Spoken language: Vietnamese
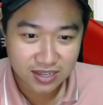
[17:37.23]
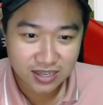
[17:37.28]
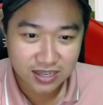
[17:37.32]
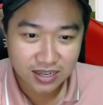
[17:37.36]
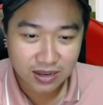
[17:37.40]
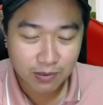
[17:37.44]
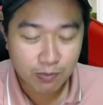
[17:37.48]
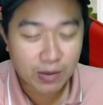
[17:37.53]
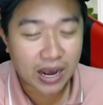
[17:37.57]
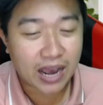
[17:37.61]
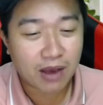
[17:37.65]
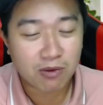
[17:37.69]

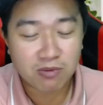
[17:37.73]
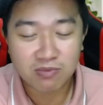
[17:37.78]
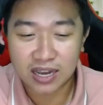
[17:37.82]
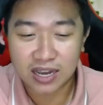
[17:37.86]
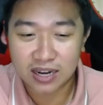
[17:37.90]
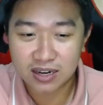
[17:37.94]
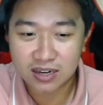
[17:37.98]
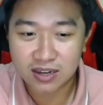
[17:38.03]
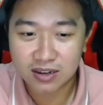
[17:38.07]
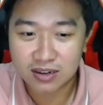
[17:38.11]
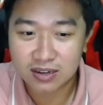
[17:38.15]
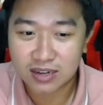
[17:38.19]
ba bốn lần
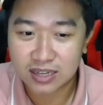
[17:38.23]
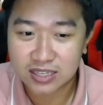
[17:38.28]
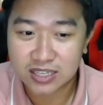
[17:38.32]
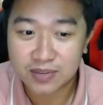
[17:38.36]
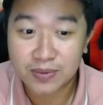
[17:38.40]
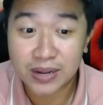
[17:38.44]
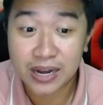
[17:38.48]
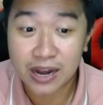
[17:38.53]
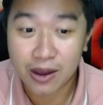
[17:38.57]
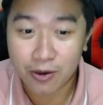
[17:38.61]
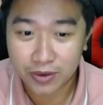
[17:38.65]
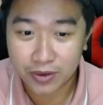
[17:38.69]
thôi là sẽ bị
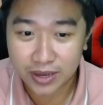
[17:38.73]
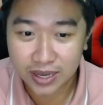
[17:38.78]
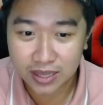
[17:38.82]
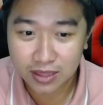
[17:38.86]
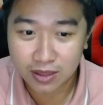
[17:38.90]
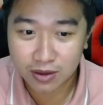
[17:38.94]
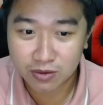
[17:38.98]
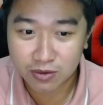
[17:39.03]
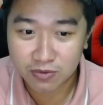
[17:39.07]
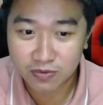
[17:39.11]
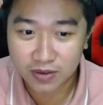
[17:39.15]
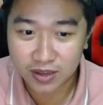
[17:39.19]
lòi ra
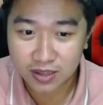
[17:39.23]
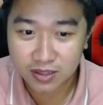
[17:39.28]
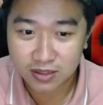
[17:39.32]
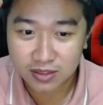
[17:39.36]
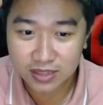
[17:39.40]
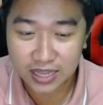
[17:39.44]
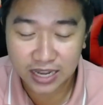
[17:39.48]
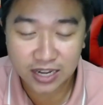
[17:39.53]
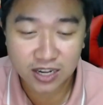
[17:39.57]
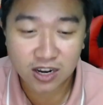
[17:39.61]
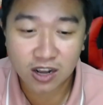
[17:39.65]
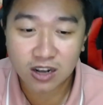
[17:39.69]
thôi quý vị
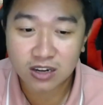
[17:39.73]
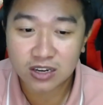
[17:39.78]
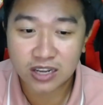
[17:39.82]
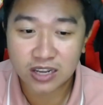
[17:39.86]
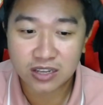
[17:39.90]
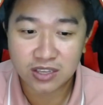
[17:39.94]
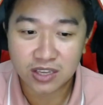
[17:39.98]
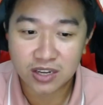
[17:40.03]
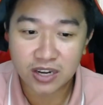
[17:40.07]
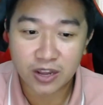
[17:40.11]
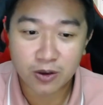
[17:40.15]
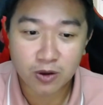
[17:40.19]
tại vì đó
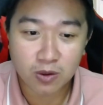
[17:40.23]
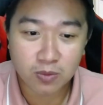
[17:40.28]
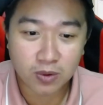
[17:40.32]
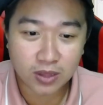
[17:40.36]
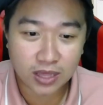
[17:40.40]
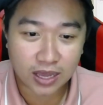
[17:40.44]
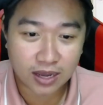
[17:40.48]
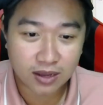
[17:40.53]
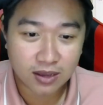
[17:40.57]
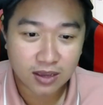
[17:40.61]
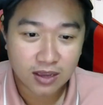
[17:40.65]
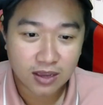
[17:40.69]
những điều không có
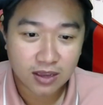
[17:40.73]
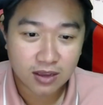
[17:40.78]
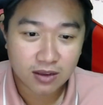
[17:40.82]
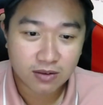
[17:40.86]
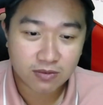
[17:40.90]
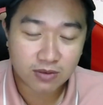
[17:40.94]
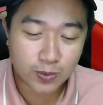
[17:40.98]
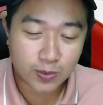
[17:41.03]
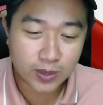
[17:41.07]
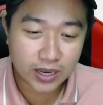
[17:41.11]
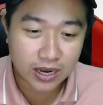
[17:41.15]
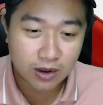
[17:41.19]
thật
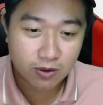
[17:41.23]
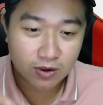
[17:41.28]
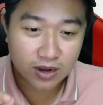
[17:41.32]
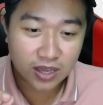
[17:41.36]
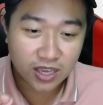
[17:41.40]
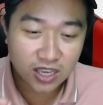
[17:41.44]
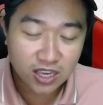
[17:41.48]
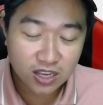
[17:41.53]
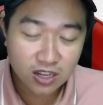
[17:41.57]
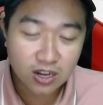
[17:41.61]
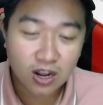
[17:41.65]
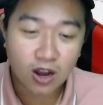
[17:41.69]
và bắt đầu là
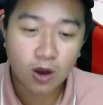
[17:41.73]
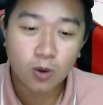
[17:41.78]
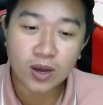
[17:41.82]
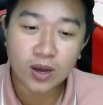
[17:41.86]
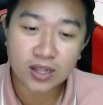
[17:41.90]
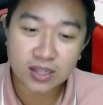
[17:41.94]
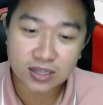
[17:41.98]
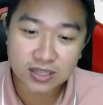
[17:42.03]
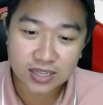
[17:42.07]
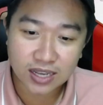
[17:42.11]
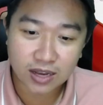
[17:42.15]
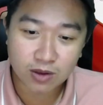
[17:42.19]
ý đồ của anh
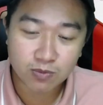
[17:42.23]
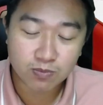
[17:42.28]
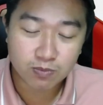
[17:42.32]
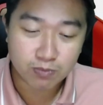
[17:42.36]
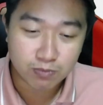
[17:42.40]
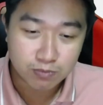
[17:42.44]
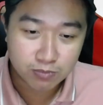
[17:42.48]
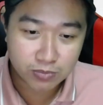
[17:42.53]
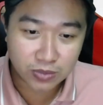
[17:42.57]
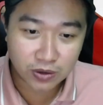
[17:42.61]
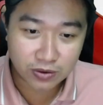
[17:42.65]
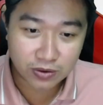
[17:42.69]
là sao
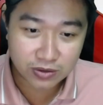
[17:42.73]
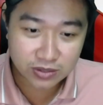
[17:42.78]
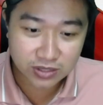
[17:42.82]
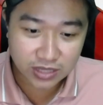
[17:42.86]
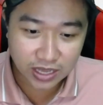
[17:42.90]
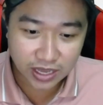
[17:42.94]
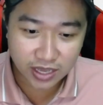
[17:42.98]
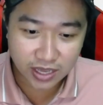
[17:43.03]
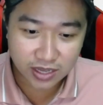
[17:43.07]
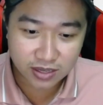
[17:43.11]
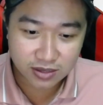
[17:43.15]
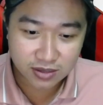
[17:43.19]
mượn
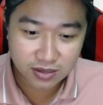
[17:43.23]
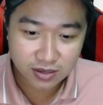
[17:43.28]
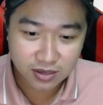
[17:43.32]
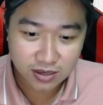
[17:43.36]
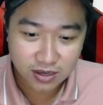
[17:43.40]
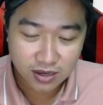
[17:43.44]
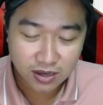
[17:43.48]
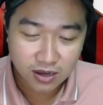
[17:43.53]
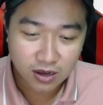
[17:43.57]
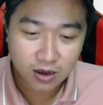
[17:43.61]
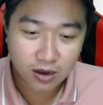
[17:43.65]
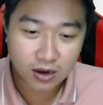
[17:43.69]
tiền
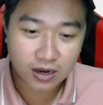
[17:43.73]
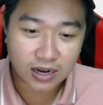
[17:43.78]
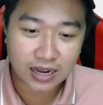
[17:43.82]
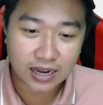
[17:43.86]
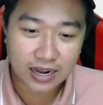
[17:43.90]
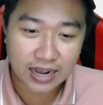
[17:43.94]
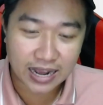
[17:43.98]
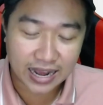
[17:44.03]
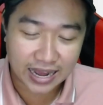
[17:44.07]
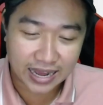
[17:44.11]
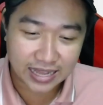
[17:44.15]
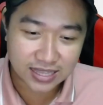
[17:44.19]
hoặc là
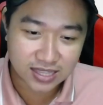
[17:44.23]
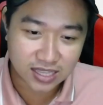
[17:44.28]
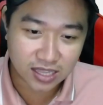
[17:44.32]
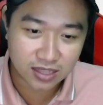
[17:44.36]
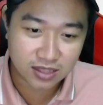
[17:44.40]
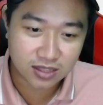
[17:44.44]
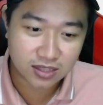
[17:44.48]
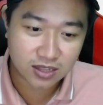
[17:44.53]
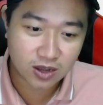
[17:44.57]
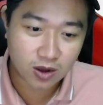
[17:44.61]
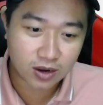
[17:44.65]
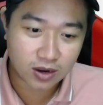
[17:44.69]
gạ
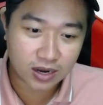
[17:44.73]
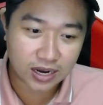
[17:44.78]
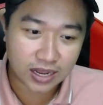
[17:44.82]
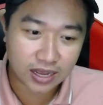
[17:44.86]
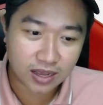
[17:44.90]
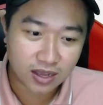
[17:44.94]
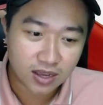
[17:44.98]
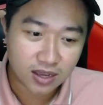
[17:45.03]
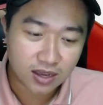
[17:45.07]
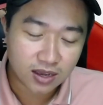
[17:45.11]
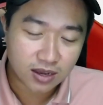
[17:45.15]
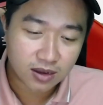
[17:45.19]
tình hoặc là
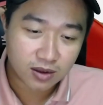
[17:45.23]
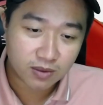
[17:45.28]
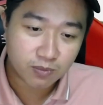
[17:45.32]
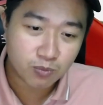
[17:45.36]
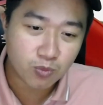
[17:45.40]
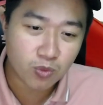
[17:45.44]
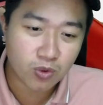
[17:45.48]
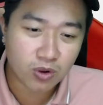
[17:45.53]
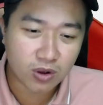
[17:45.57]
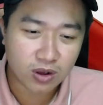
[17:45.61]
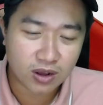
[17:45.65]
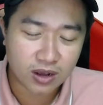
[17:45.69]

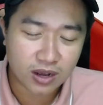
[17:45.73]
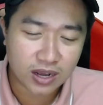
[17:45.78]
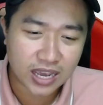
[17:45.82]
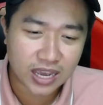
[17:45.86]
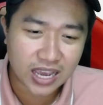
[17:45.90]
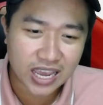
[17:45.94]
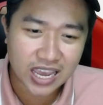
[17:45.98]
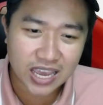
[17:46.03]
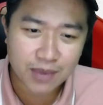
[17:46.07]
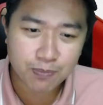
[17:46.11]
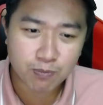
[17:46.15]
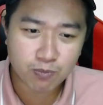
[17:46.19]
à,
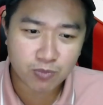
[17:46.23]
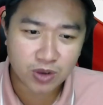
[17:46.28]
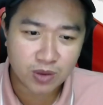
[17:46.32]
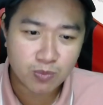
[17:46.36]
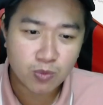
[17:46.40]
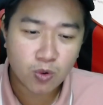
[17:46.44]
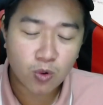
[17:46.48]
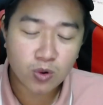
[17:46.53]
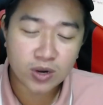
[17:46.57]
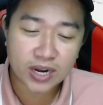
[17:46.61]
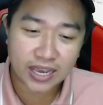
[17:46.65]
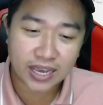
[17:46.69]
ép phải
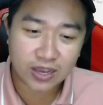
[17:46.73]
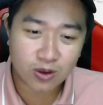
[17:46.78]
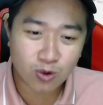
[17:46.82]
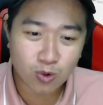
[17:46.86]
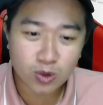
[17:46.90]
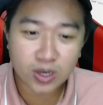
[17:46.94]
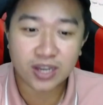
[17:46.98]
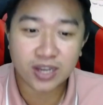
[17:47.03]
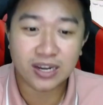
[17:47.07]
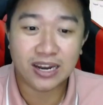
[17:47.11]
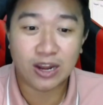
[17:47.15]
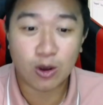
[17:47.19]
mua này u
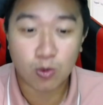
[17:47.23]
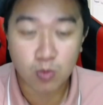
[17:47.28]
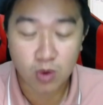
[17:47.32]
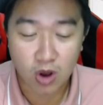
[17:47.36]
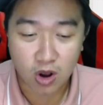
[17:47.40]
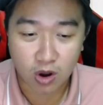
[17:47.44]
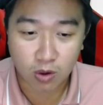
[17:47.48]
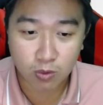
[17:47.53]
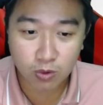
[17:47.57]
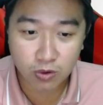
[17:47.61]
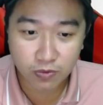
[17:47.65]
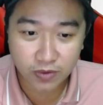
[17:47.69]
kia để ủng
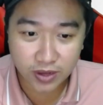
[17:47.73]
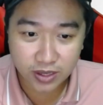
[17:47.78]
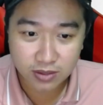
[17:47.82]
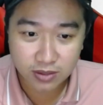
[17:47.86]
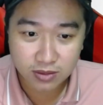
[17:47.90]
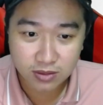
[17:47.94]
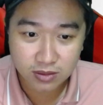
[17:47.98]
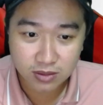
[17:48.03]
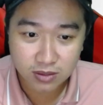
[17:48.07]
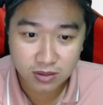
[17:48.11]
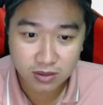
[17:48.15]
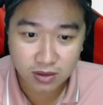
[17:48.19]
hộ quý vị
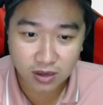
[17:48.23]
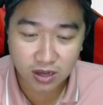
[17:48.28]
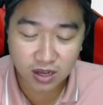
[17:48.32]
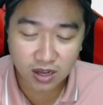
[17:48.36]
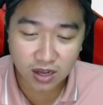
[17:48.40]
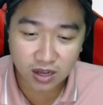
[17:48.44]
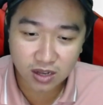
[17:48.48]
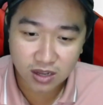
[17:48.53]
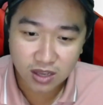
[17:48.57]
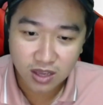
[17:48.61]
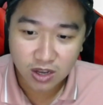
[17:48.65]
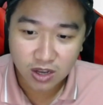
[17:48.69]
à,
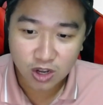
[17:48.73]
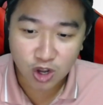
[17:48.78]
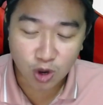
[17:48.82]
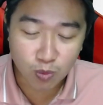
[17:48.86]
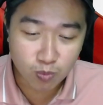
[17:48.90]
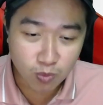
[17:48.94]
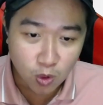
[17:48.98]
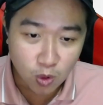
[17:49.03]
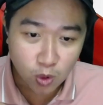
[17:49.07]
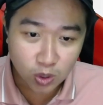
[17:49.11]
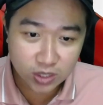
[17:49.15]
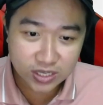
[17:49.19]
còn
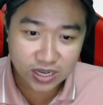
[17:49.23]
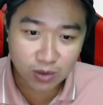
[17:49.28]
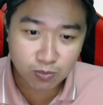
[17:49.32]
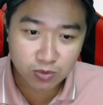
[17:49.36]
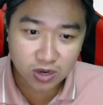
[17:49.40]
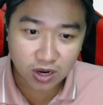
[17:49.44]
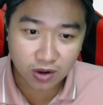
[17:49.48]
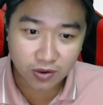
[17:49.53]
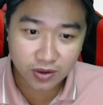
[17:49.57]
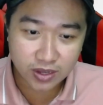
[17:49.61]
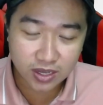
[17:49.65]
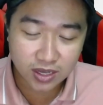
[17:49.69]
mua xong
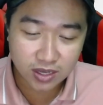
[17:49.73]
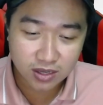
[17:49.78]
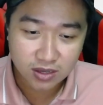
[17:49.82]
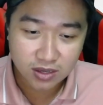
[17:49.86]
rồi á